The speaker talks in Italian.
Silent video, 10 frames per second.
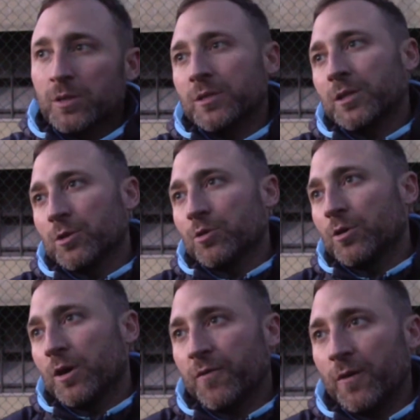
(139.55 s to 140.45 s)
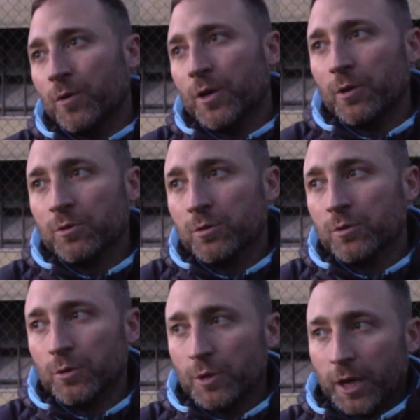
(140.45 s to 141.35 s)
essendo a favore lo
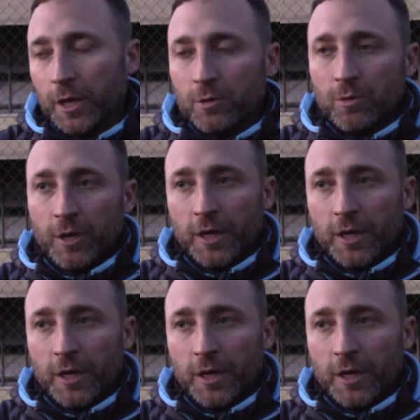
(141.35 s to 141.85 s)
scontro diretto